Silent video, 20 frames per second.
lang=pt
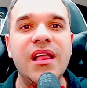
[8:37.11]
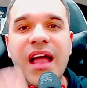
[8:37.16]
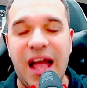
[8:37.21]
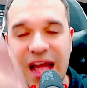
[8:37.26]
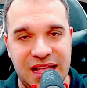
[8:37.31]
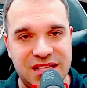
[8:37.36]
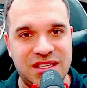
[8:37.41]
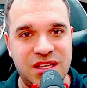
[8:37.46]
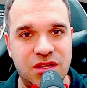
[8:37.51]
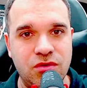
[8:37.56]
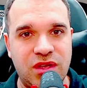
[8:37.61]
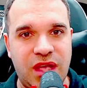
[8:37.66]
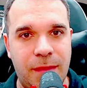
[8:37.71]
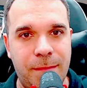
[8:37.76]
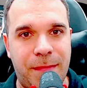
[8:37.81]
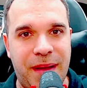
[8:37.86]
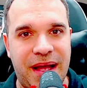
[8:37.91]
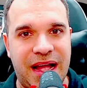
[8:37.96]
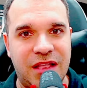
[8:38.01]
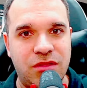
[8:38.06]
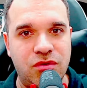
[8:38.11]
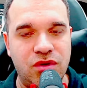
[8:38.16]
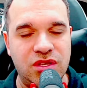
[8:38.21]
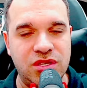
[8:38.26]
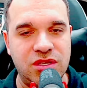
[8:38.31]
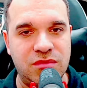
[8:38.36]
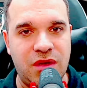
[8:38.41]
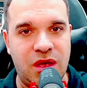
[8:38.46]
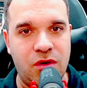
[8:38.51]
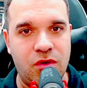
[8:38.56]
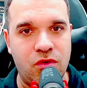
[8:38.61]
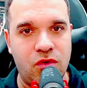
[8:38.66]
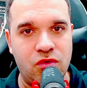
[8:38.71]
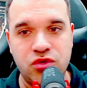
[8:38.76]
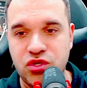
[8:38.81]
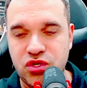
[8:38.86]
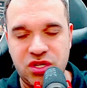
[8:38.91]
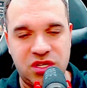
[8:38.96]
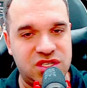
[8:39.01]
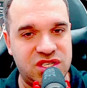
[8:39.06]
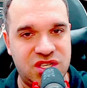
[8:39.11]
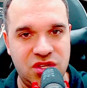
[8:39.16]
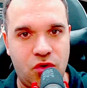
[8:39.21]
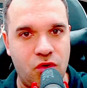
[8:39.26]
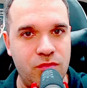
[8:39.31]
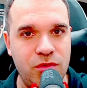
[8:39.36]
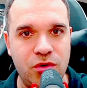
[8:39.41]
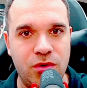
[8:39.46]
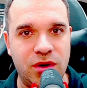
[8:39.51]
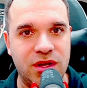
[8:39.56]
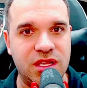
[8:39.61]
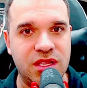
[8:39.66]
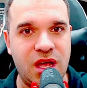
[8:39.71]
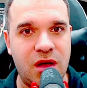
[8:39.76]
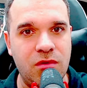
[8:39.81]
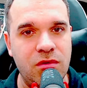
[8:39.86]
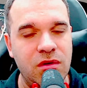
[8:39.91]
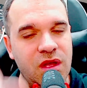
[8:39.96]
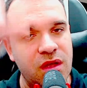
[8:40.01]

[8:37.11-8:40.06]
Ah, você não quer me pagar dois, é, os 5 mil aqui, não?